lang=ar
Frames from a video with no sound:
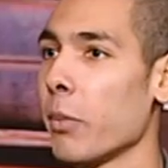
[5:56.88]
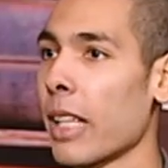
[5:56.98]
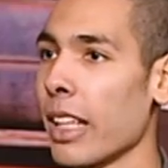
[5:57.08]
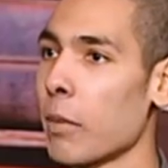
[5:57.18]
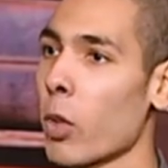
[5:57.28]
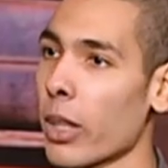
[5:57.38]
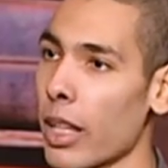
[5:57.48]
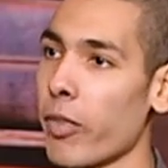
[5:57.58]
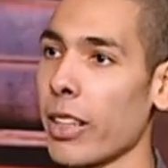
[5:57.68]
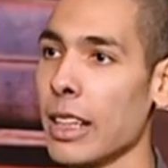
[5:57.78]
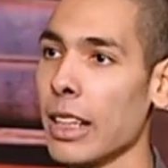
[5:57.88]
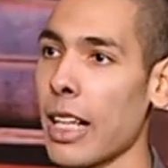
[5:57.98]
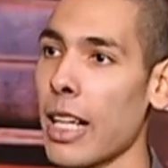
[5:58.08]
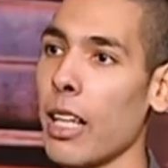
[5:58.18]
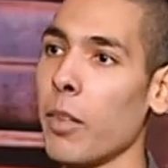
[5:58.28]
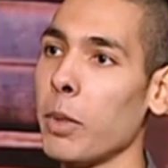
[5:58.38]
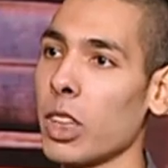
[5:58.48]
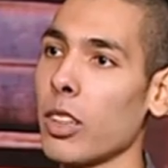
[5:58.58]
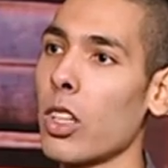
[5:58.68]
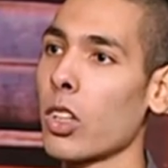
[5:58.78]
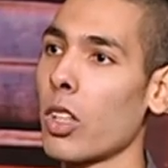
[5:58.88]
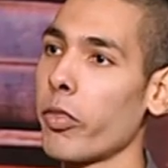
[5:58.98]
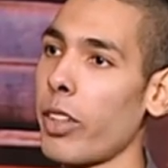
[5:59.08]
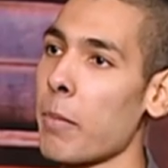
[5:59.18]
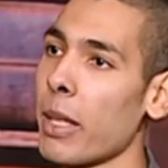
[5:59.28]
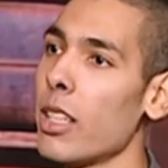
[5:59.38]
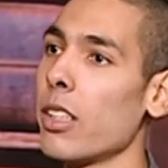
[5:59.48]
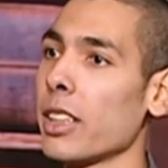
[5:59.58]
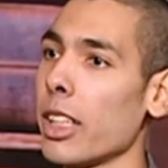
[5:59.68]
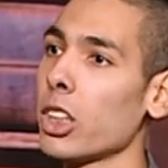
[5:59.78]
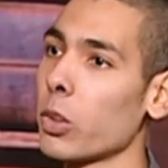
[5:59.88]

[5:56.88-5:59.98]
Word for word: بتاعتها مختلفه دي ليها ميشن اكتر في عمل الريسيرش